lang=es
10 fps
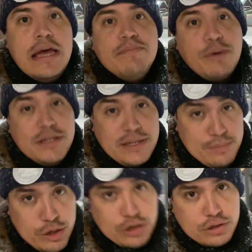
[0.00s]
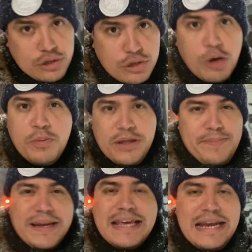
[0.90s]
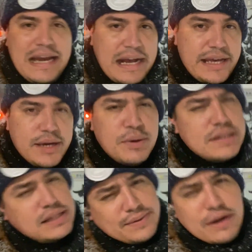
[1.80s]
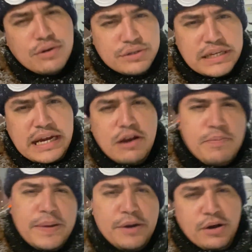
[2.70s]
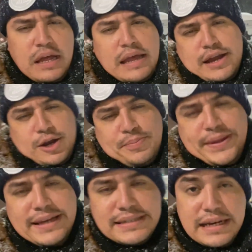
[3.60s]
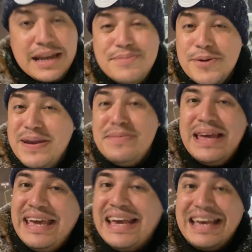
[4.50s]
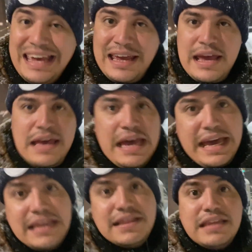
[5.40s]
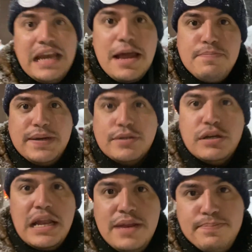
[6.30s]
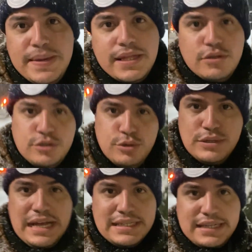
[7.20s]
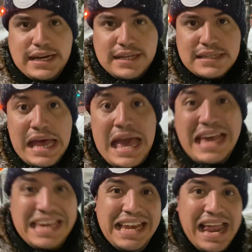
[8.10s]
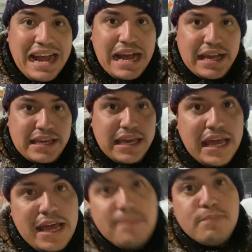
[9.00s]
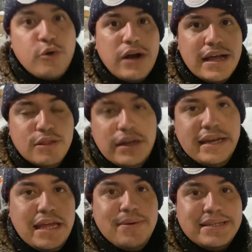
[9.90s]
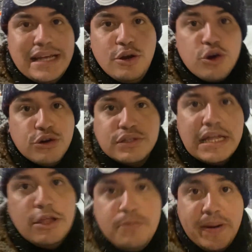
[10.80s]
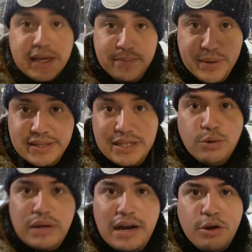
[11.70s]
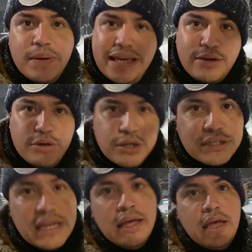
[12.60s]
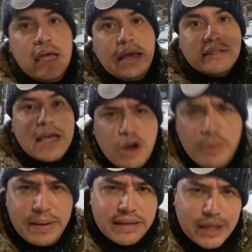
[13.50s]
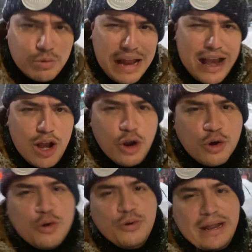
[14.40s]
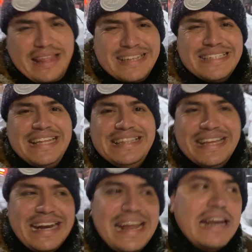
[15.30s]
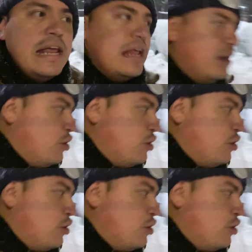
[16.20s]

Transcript: puede ser muy costoso, los puedes parquear en la calle. Cuesta trabajo conseguirlos, pero lo puedes hacer. El problema es que entre personas limpiando sus aceras y la calle empujando la nieve hacia los costados para que puedan circular los vehículos, se convierte en una locura desenterrar los